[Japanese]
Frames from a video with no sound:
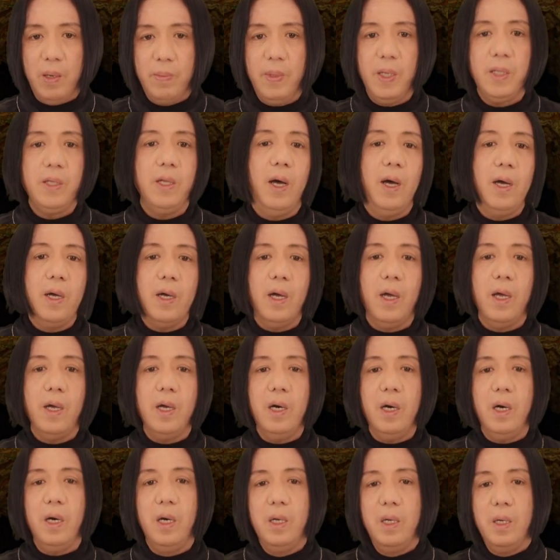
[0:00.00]
まあ、南海
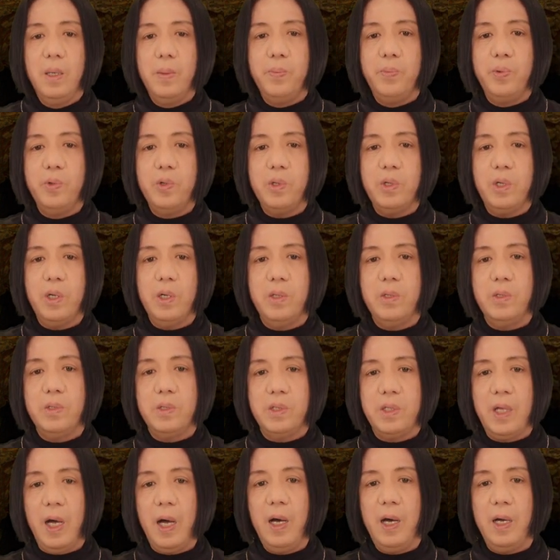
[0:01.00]
が仏教を
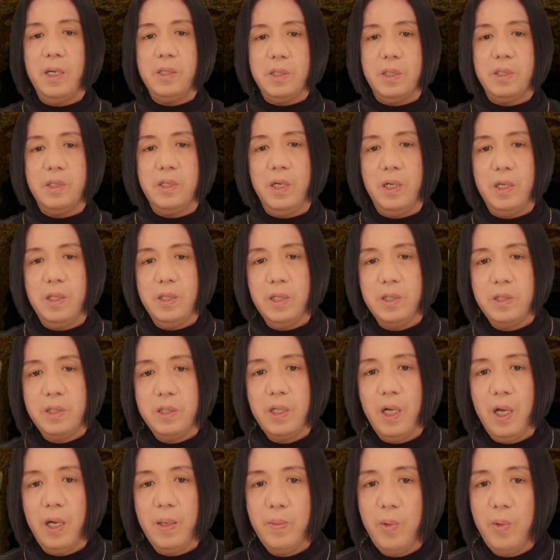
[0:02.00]
弾圧された時代